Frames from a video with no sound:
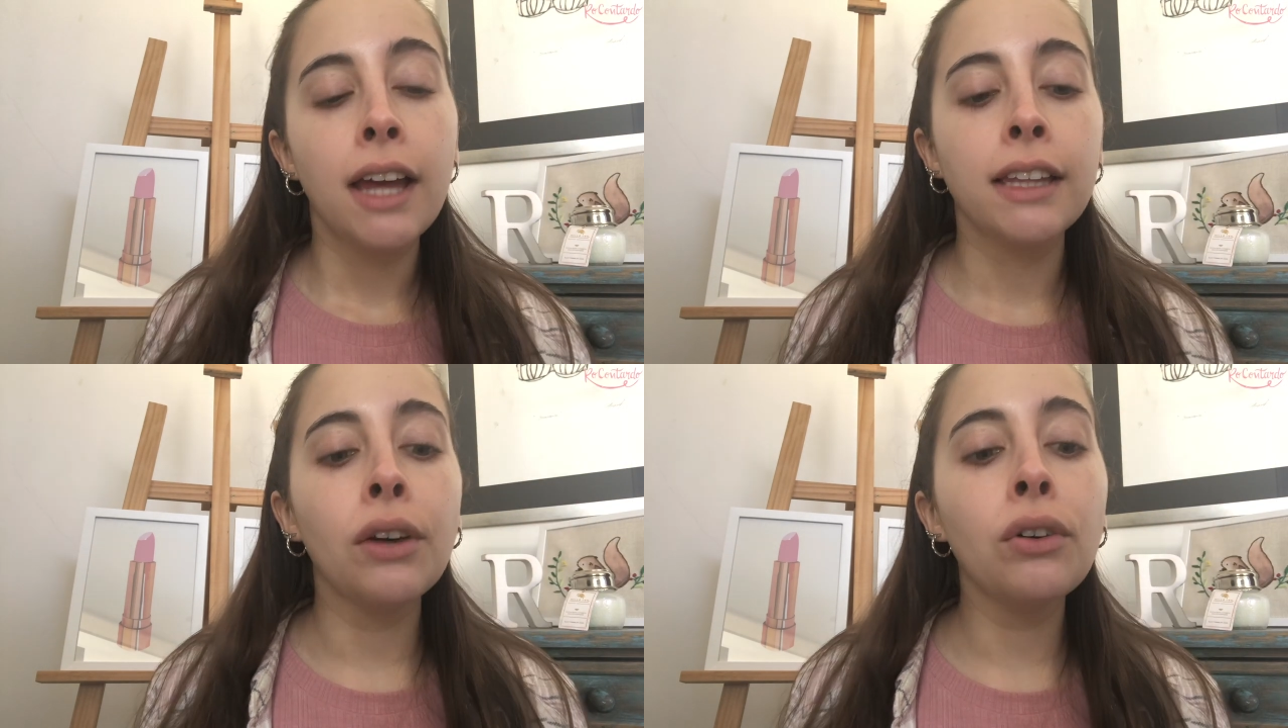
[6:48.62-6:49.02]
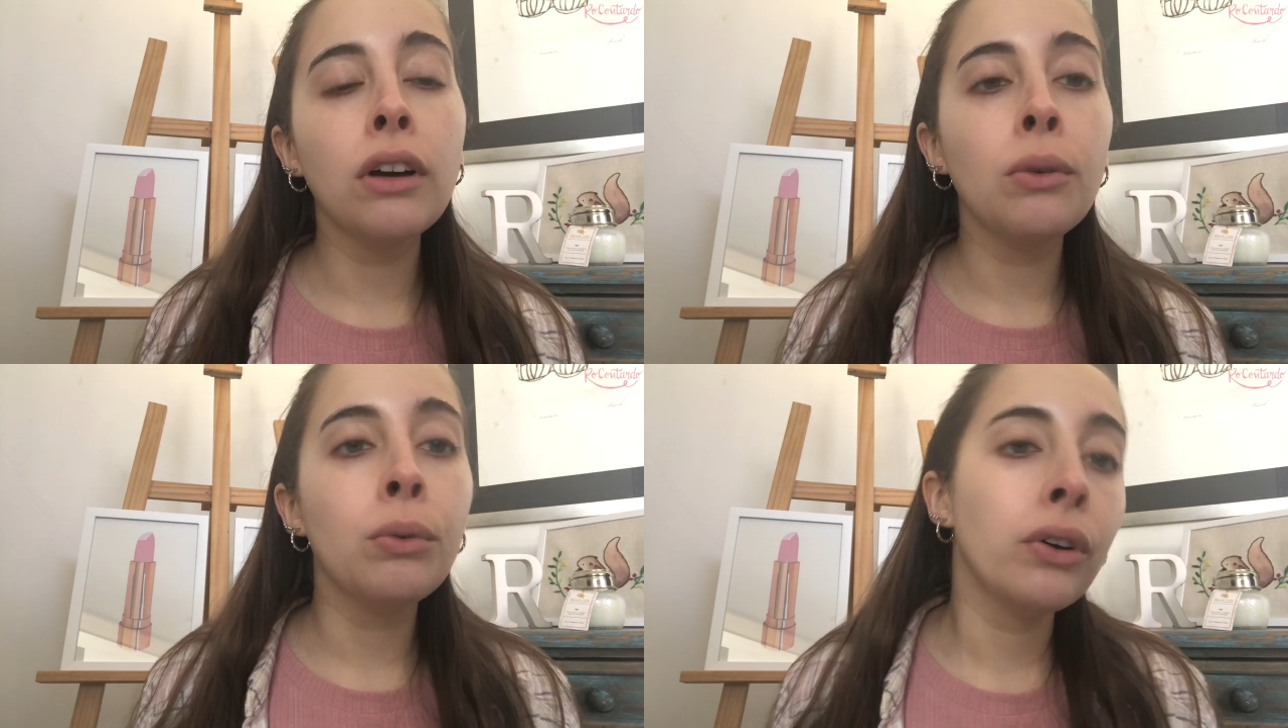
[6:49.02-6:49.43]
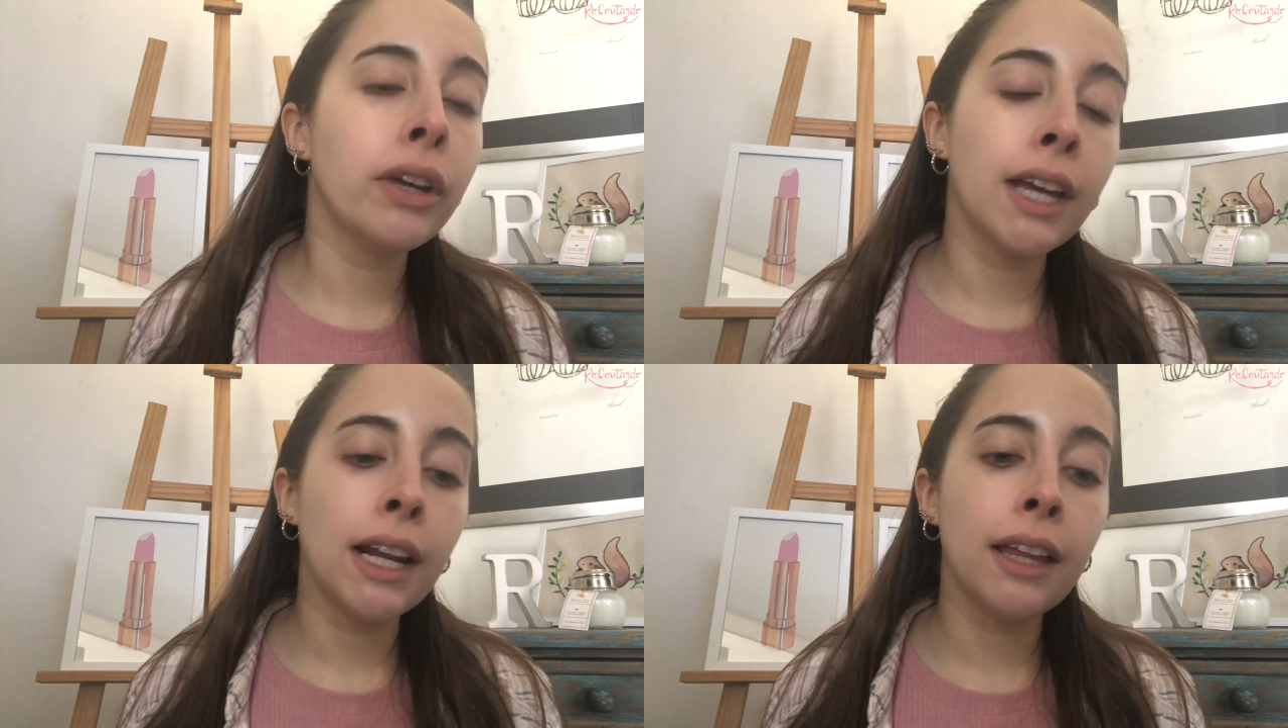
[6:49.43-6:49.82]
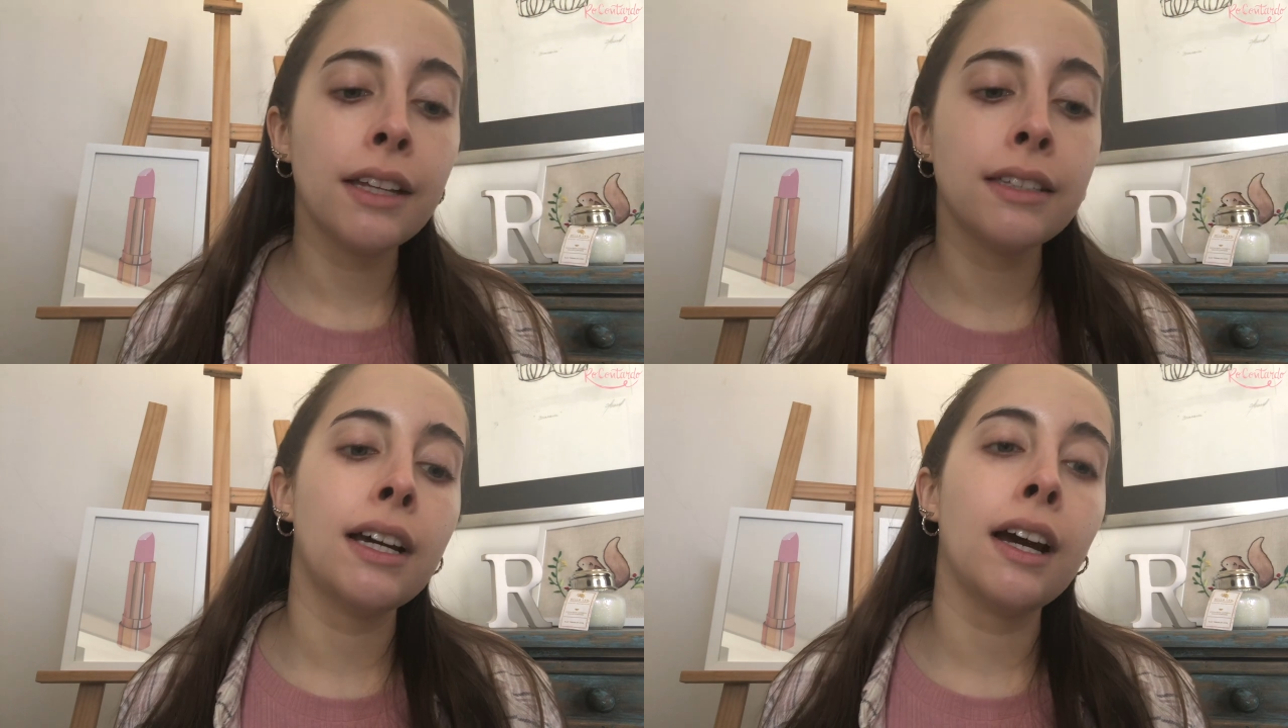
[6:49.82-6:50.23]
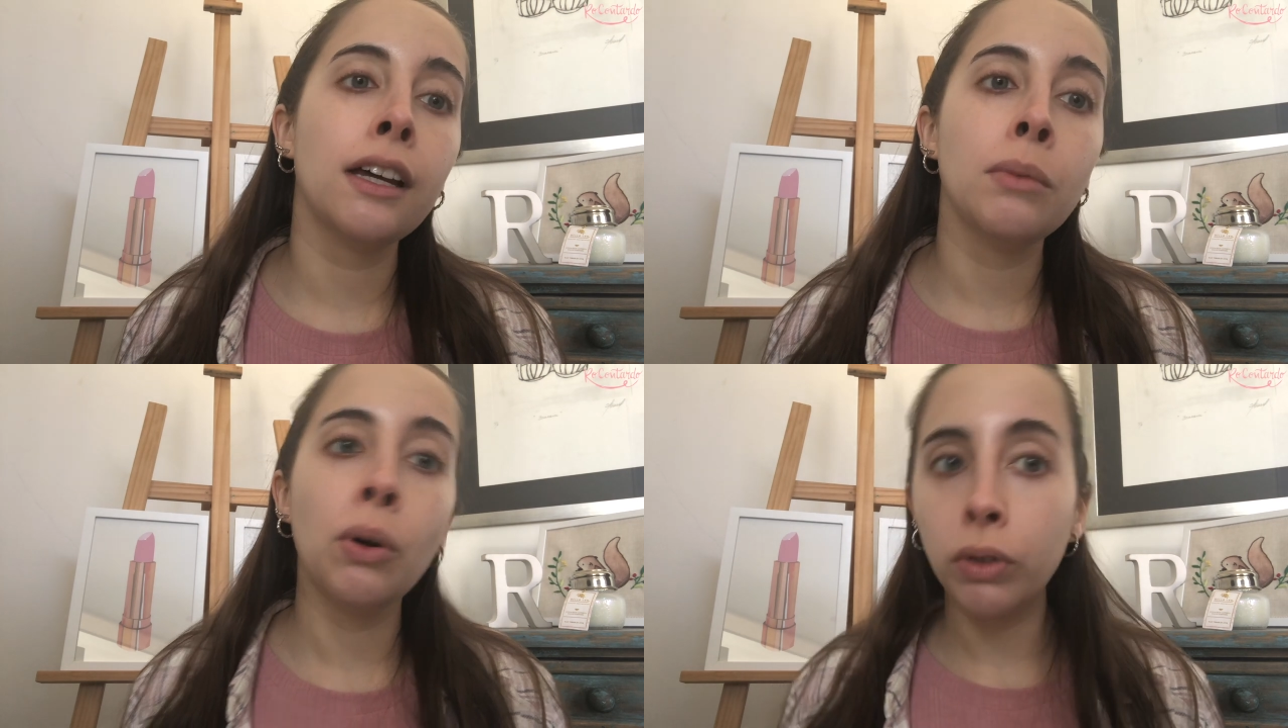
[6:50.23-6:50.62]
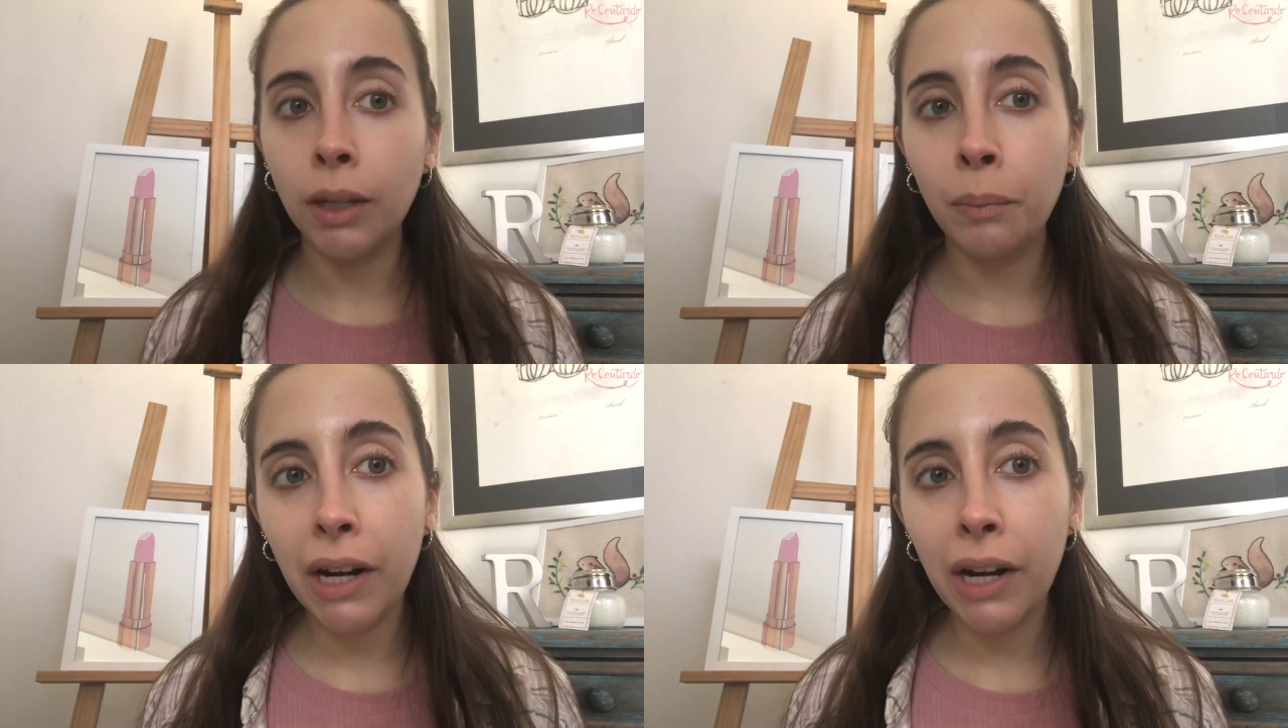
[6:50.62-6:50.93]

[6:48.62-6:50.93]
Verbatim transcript: Tengo algunos geles de ceja que me gustan